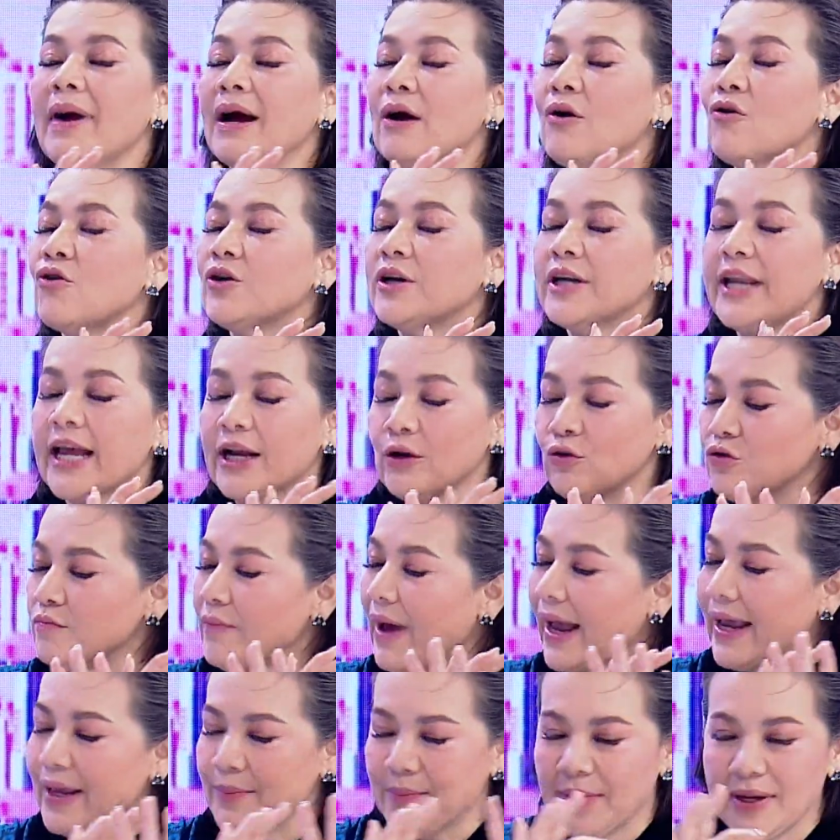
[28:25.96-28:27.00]
บางคนเด็กรุ่น
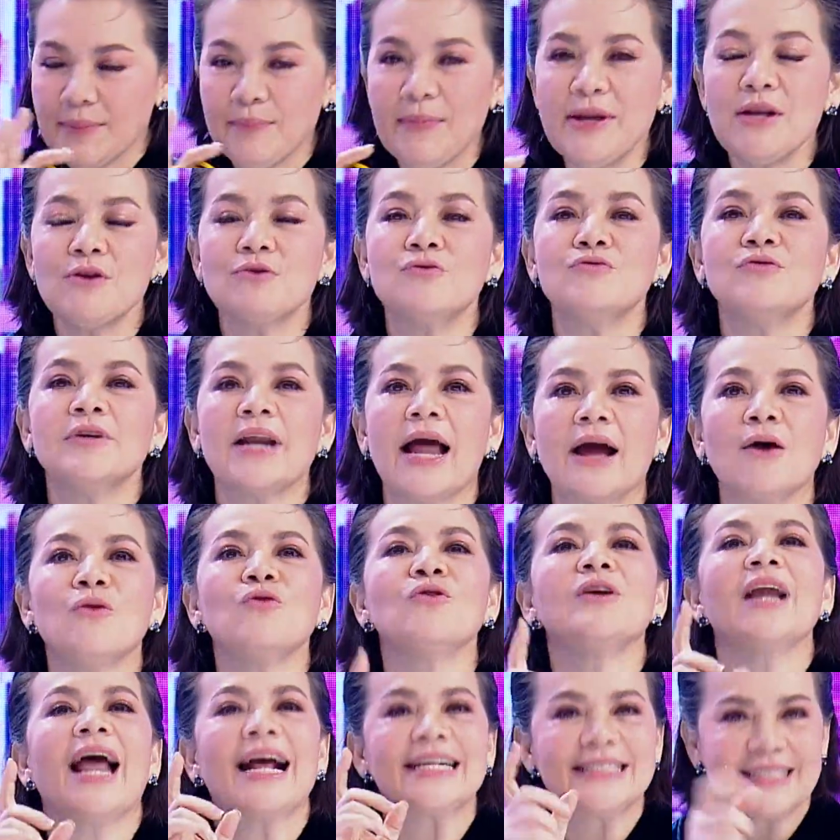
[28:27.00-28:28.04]
ใหม่ ไม่ ไม่รู้นะ คุ
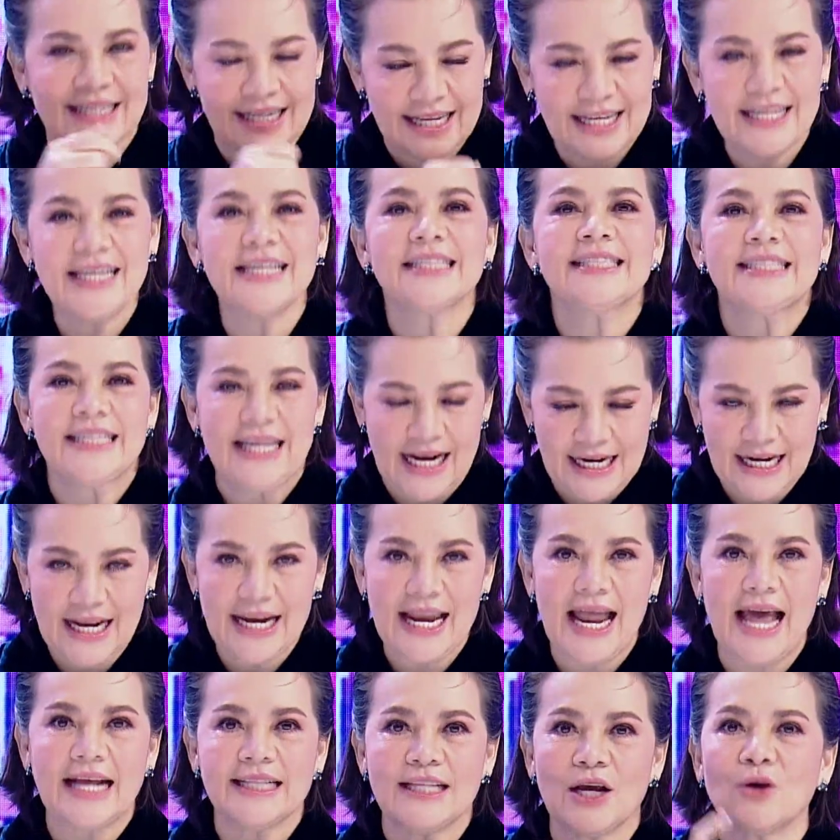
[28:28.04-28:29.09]
ณอาจจะได้ยินเสียงนั่น
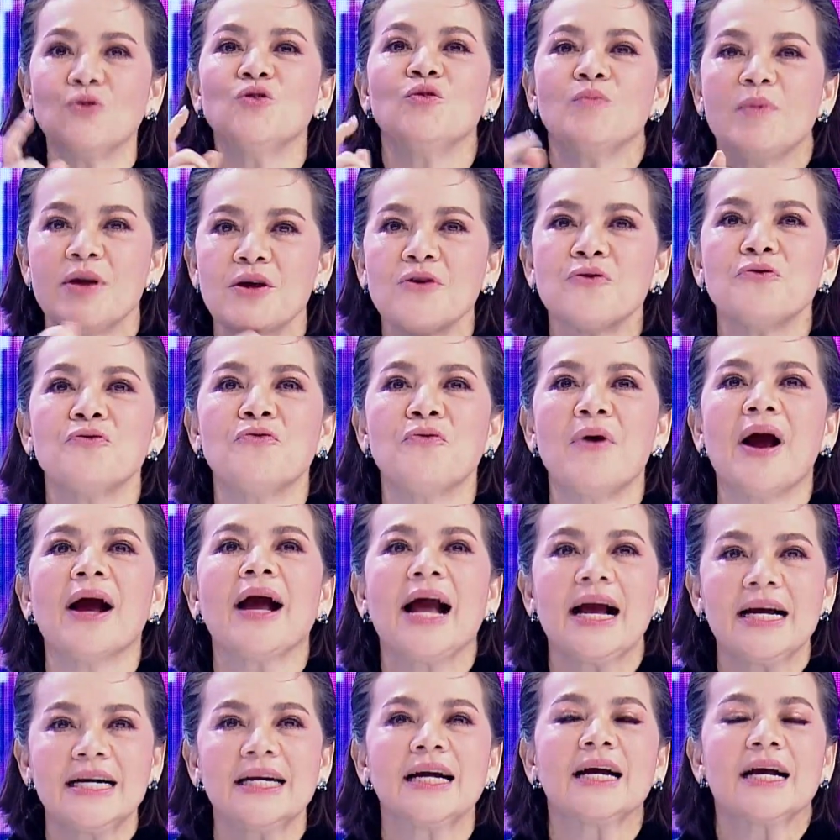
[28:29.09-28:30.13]
แหละ แต่คุณไม่รู้ว่า
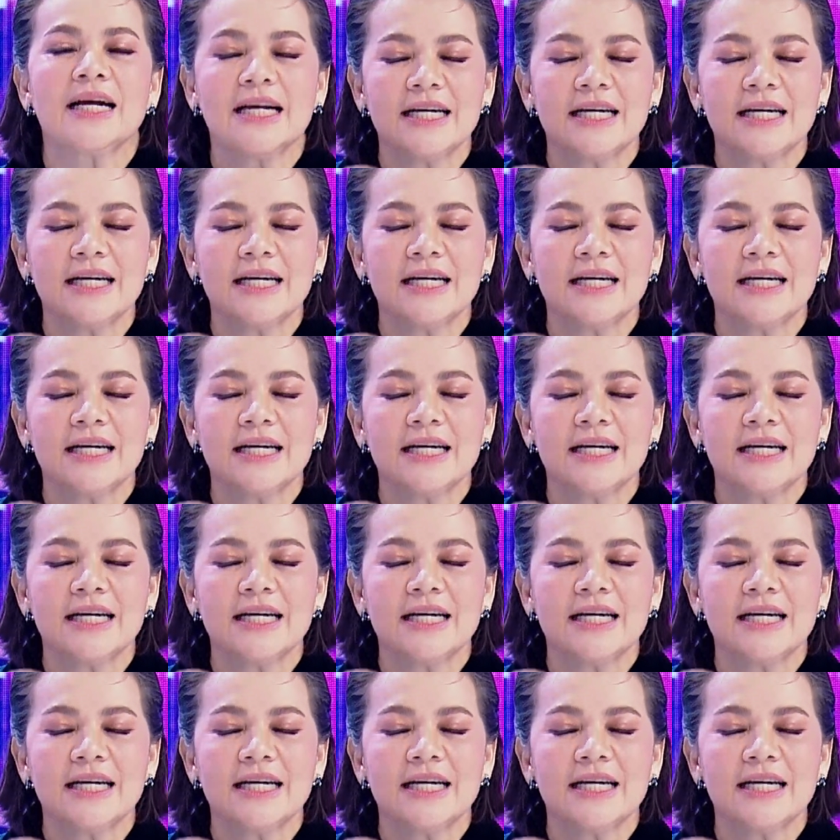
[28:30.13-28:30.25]
คือ